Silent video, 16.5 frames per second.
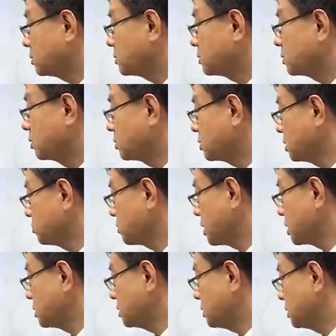그럴
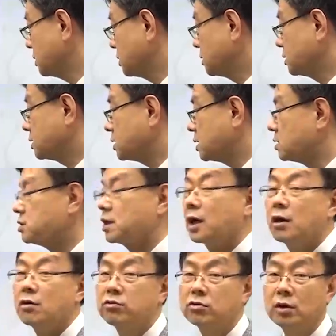경우에는
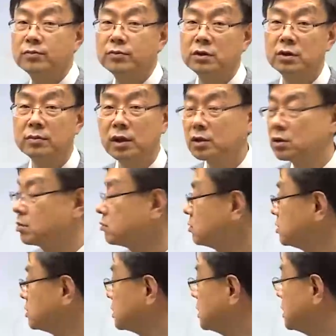인정할 수 없다는 겁니다.
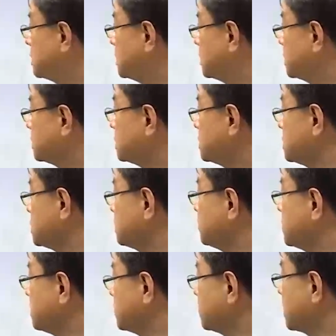결국은
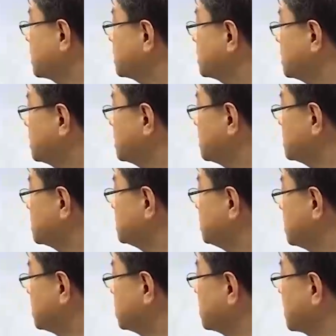21세기,
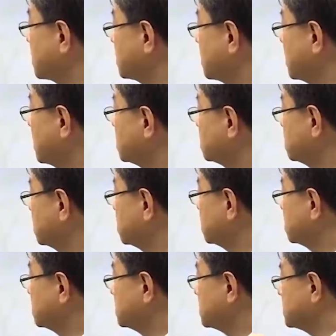21세기에
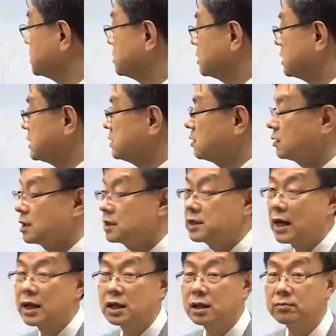들어서는 인정, 인정되지
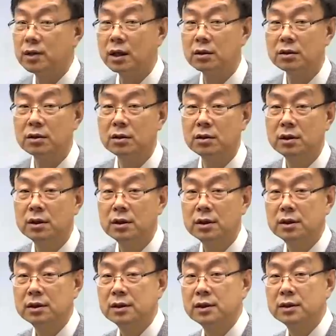않았습니다.
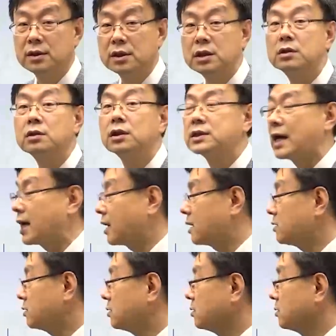인정되지
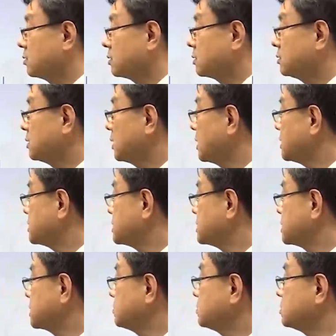않았어요. 그런데
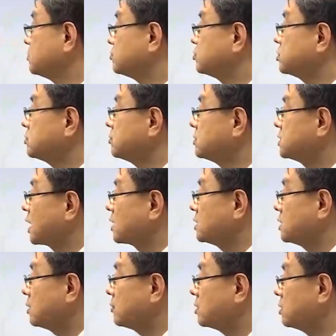지금은 무슨 문제가
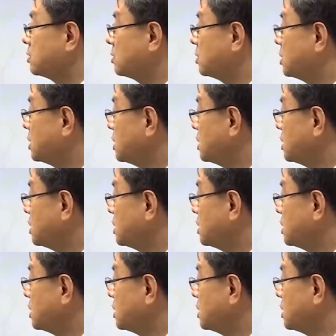있었냐면요.